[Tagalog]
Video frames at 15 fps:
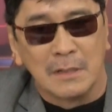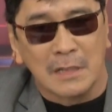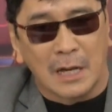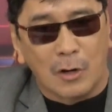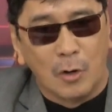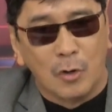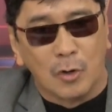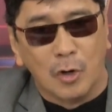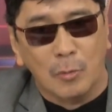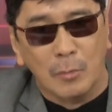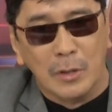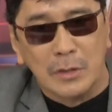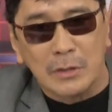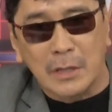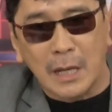na kung
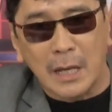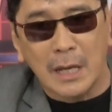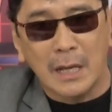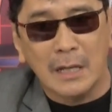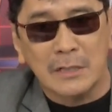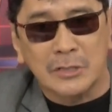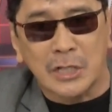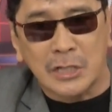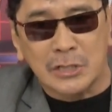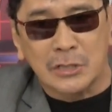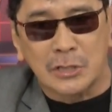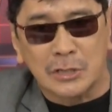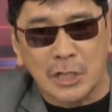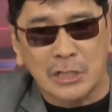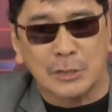kumunti
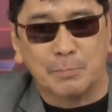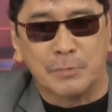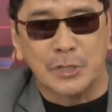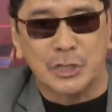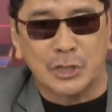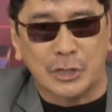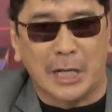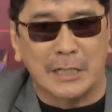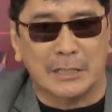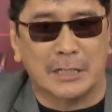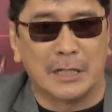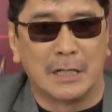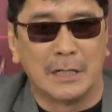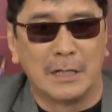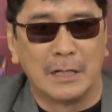
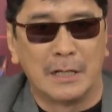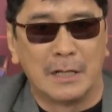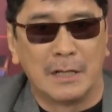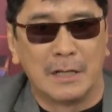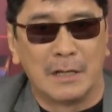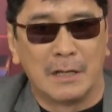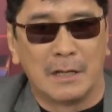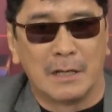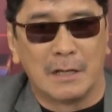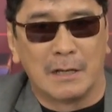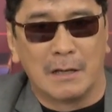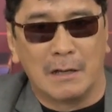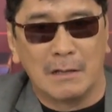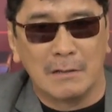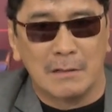
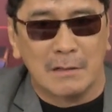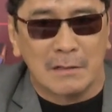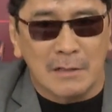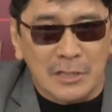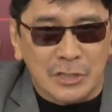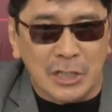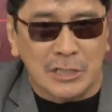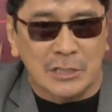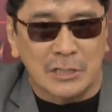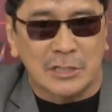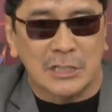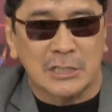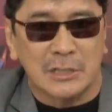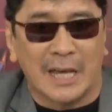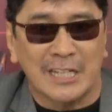66% na
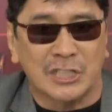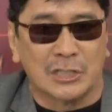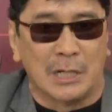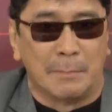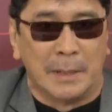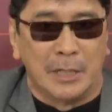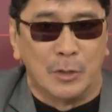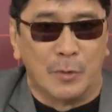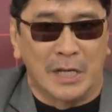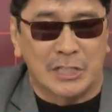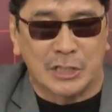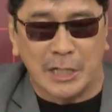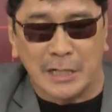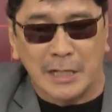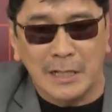66 SWS
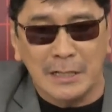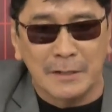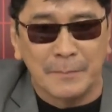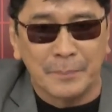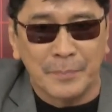yun ha?